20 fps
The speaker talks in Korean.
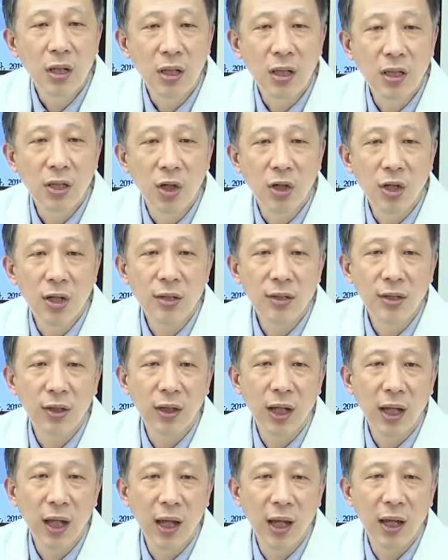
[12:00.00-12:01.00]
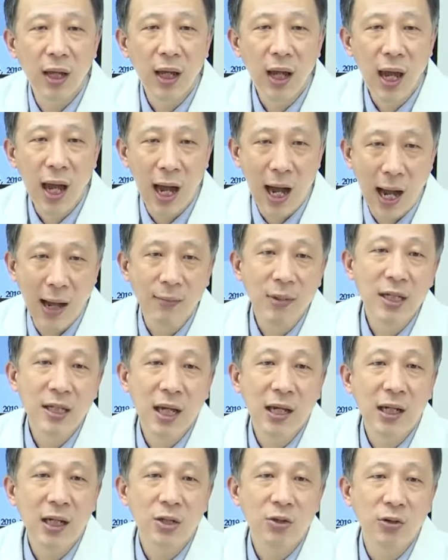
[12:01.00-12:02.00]
이 전립선에 암이
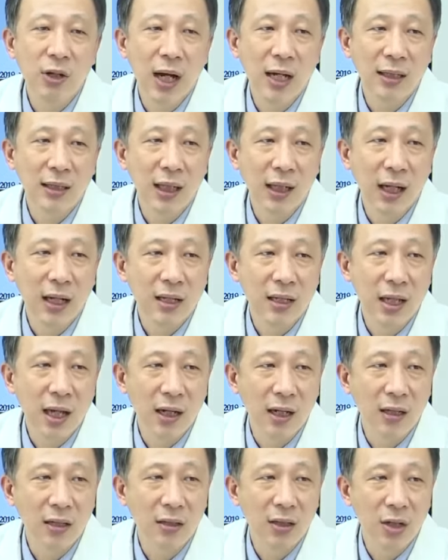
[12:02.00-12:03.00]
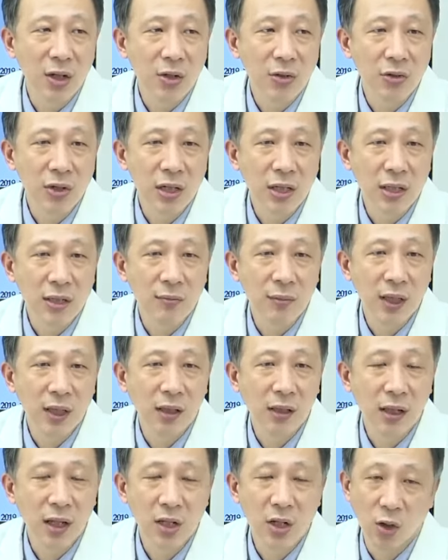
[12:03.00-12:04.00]
생길 수가 있다라는 이야기를 드릴 수
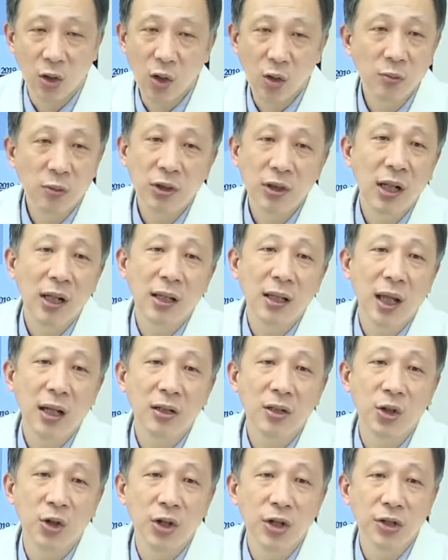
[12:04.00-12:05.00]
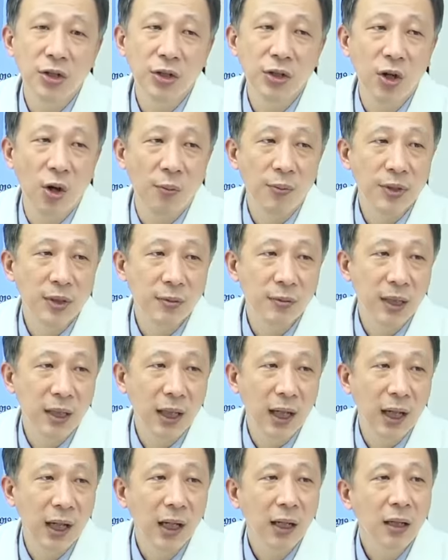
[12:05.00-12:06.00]
있습니다. 그 여성분들한테는 전립선이
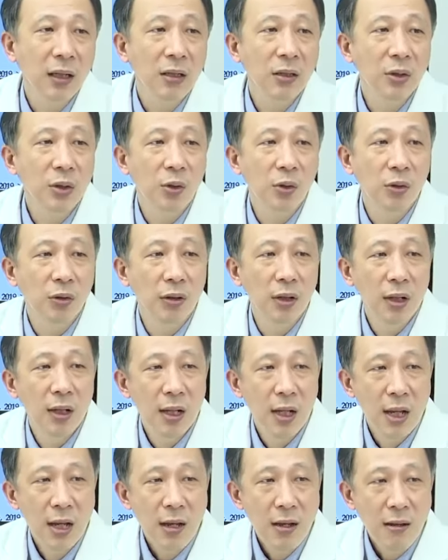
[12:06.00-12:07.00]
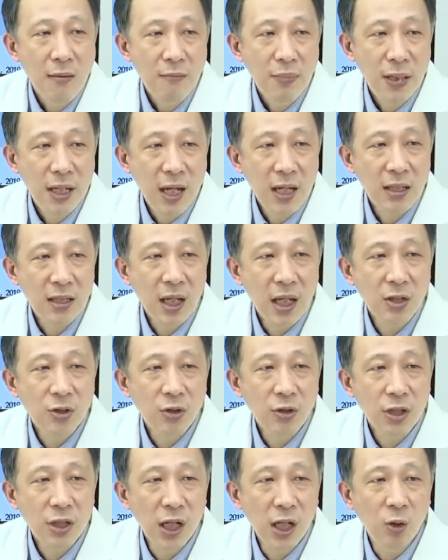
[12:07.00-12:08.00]
없습니다. 그리고 PSA
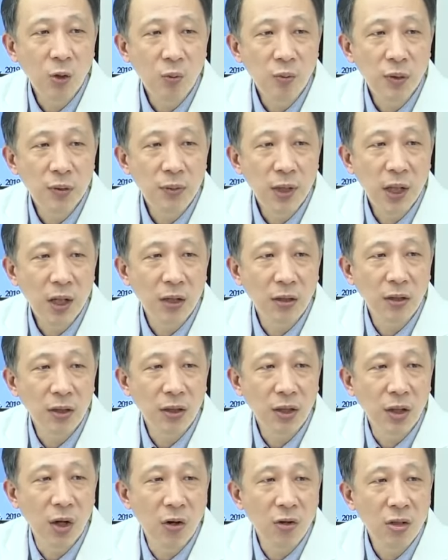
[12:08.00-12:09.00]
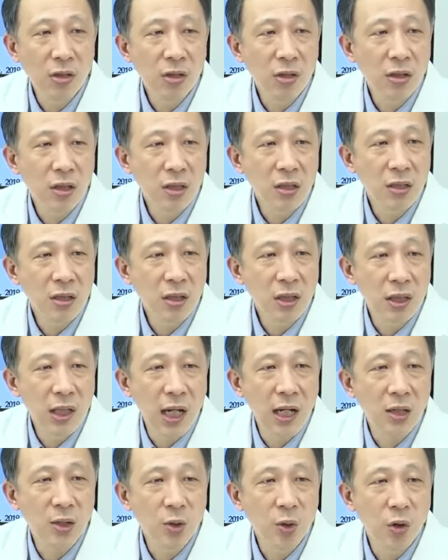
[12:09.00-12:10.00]
수치가 높으면
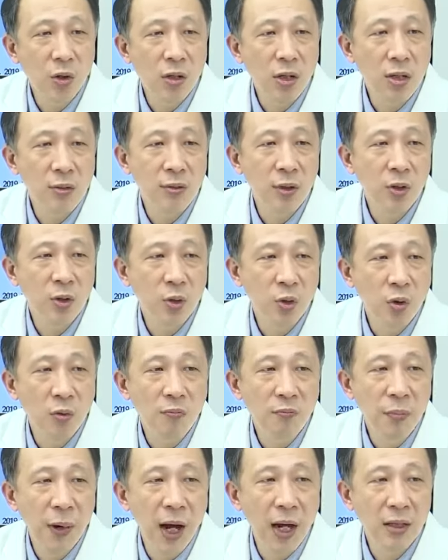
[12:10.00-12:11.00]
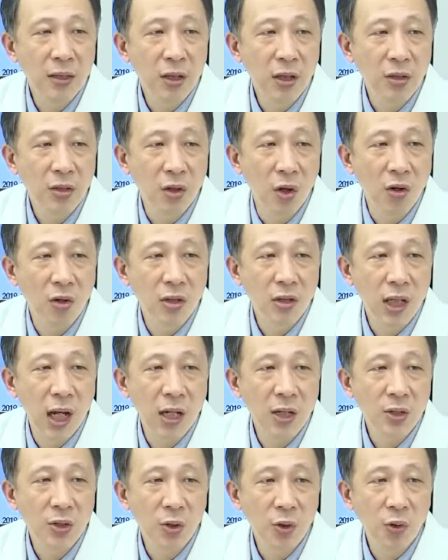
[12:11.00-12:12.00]
경직장 전립선 초음파에서
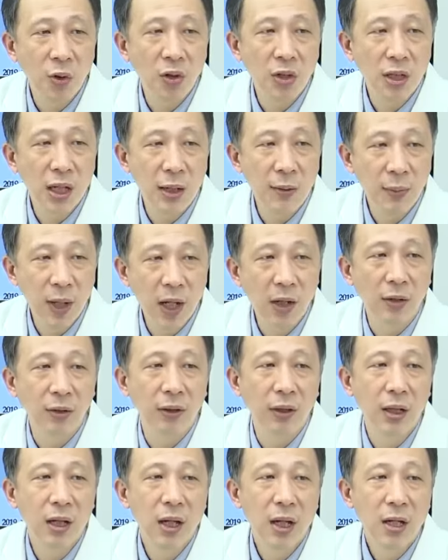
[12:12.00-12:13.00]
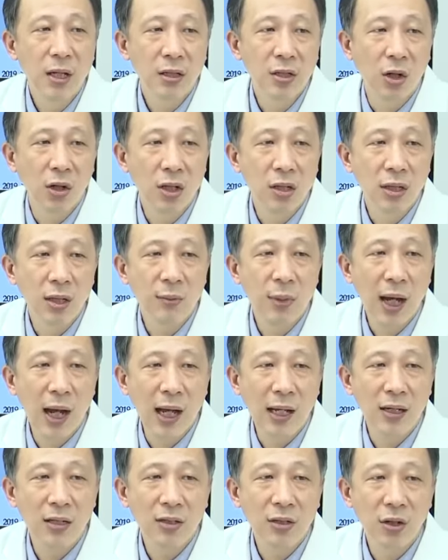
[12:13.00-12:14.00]
정상 소견이라면 전립선암의
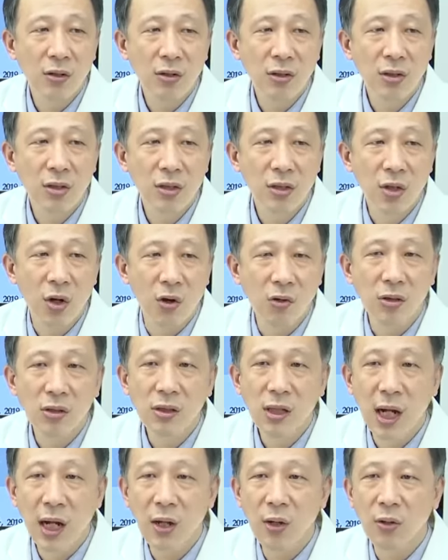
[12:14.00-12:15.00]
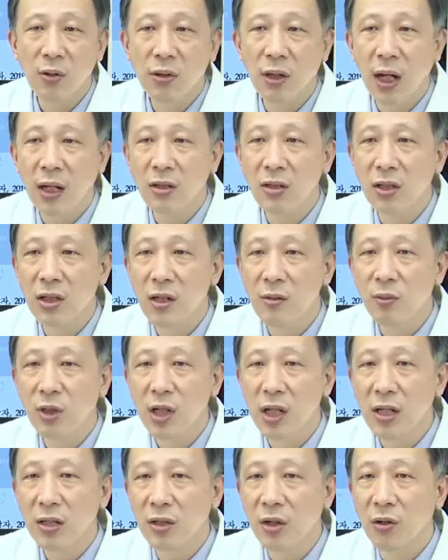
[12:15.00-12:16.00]
가능성은 적은가요? 라는
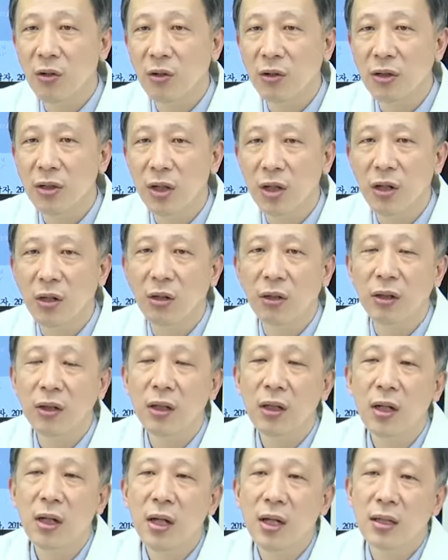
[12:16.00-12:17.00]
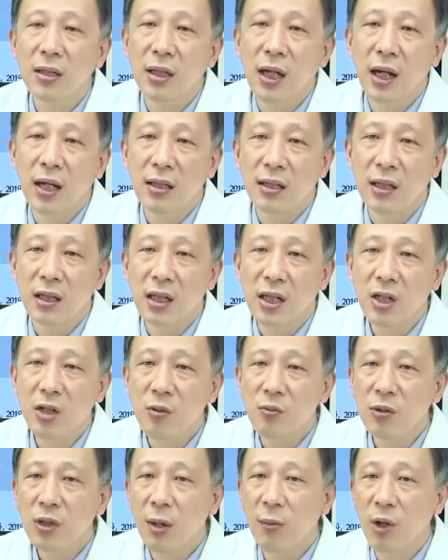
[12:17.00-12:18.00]
질문이 있었거든요. 자, 이제 이
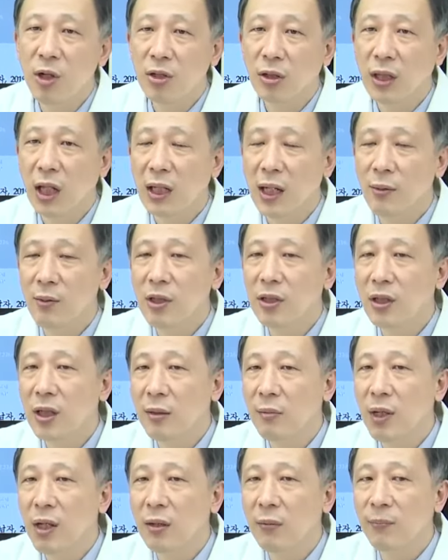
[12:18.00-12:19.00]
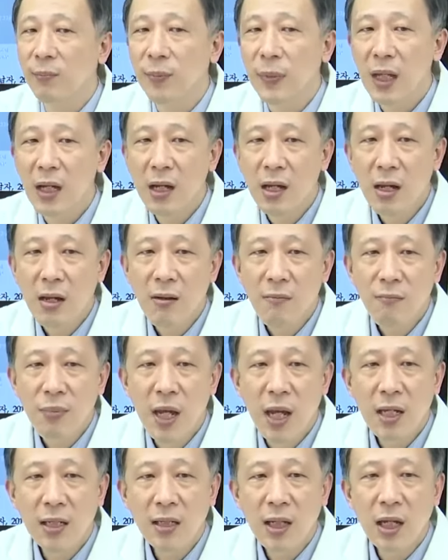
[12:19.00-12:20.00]
질문에 먼저 대답을 드리면
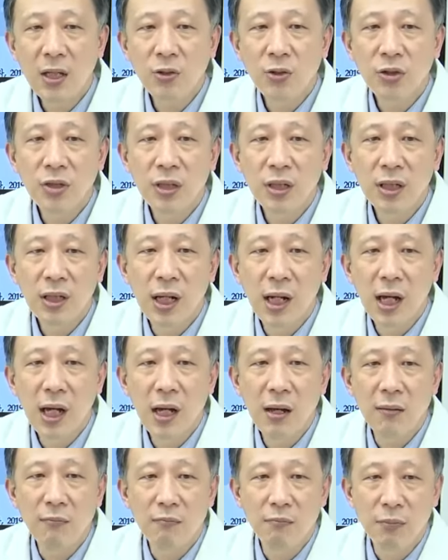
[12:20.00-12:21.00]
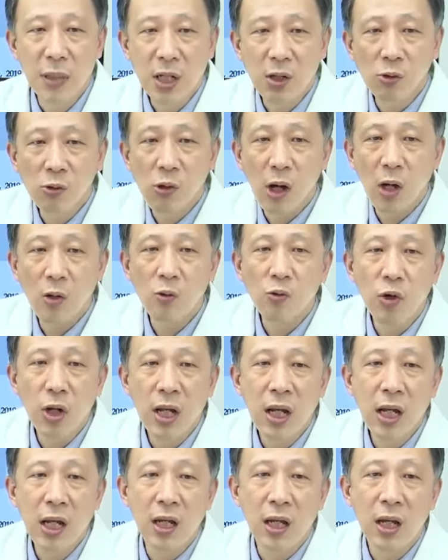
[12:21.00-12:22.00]
PSA 수치가 미국하고
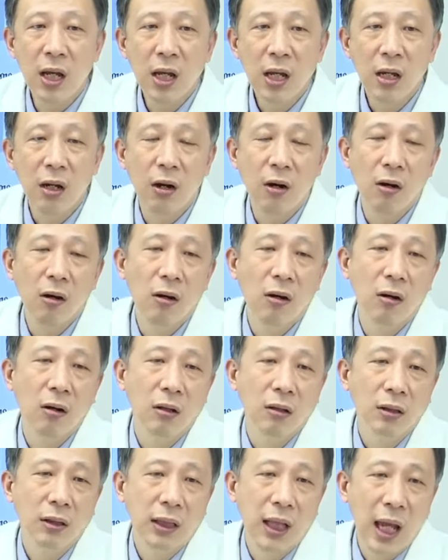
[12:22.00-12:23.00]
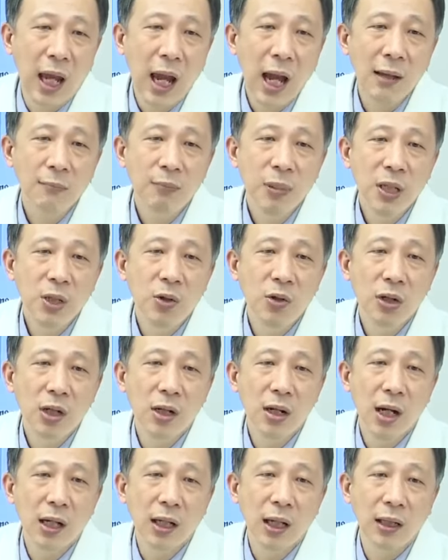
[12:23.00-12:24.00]
우리 어,
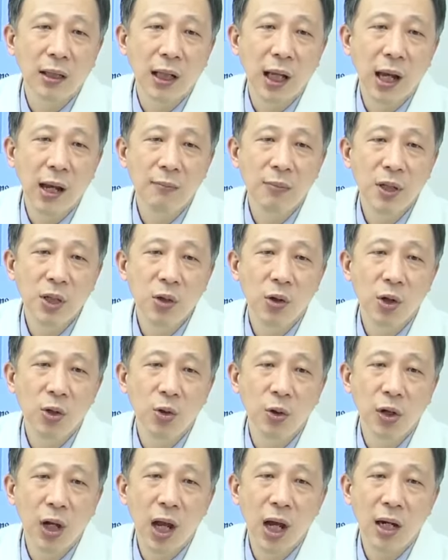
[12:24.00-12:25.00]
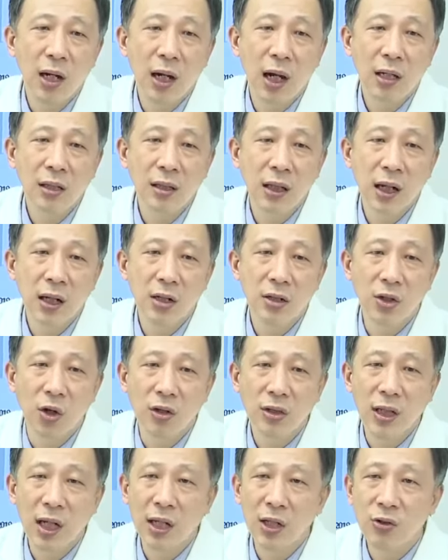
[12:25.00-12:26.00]
대한비뇨기학회, 대한비뇨기종양학회에서 하는
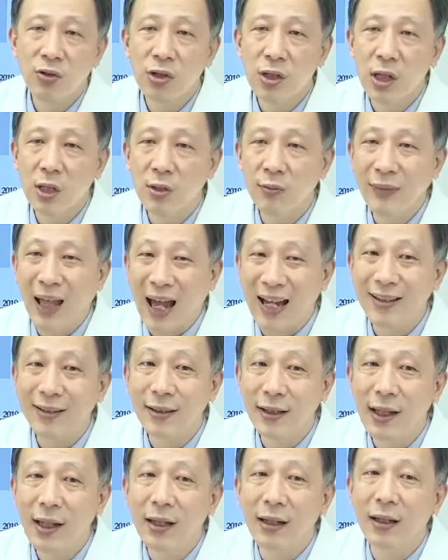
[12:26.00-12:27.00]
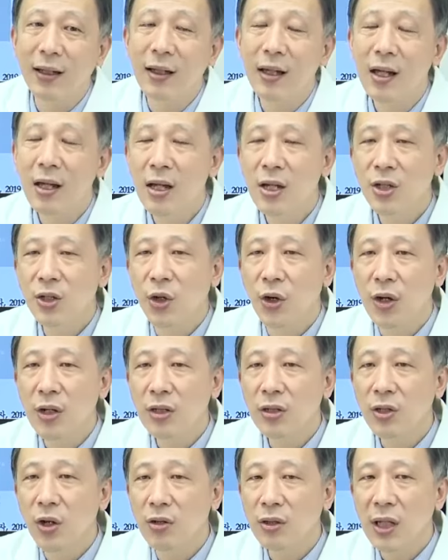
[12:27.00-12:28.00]
정상 기준치가 좀 다른데
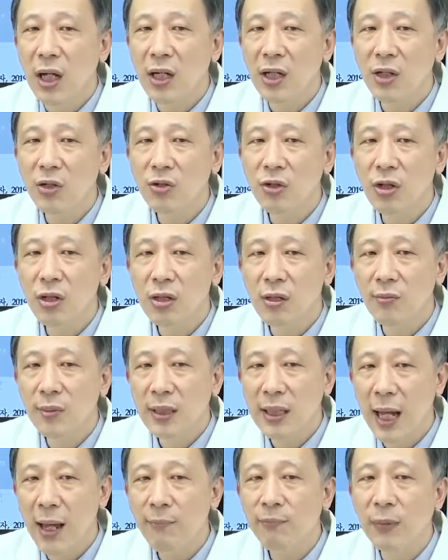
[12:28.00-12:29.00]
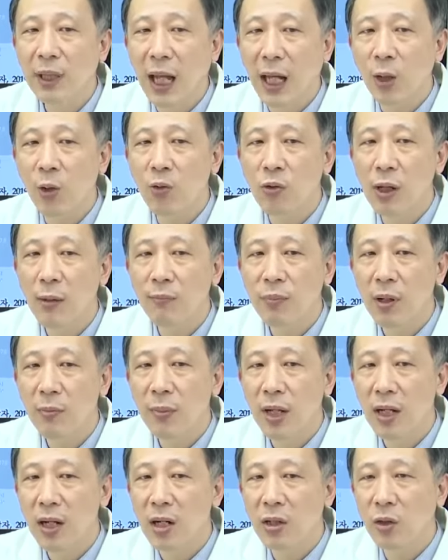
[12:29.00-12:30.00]
저희는 정상 기준치를 지금 3 나노그램 퍼
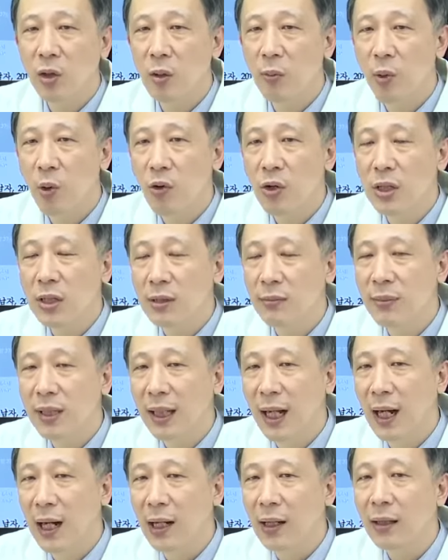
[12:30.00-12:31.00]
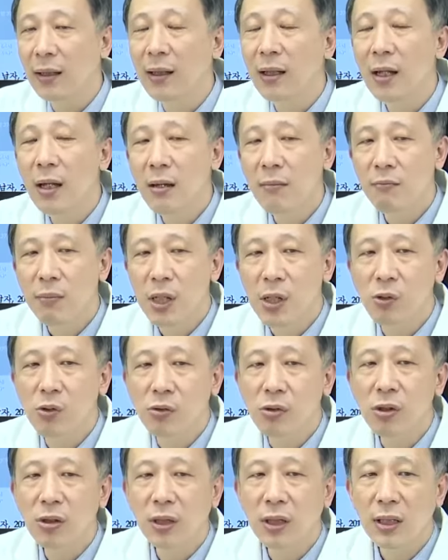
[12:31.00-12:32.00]
밀리리터로 보고 있습니다.
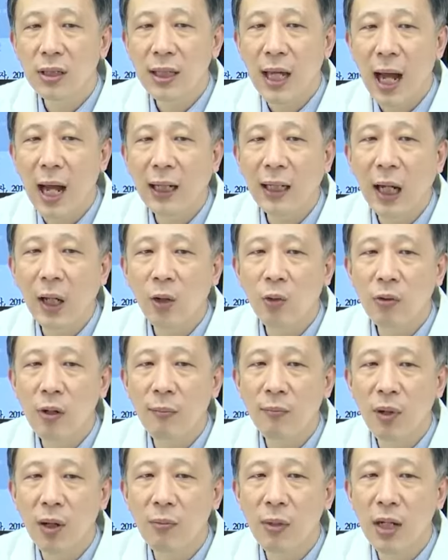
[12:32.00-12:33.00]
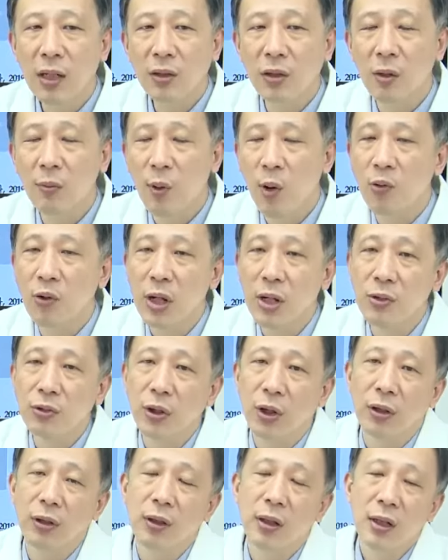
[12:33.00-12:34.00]
미국은 4 나노그램 퍼 밀리리터로 보고
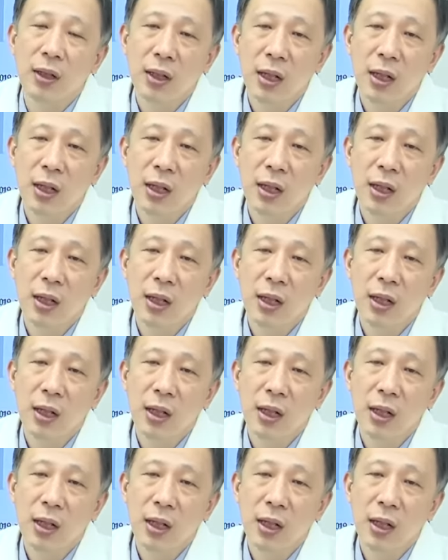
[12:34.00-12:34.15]
있고요.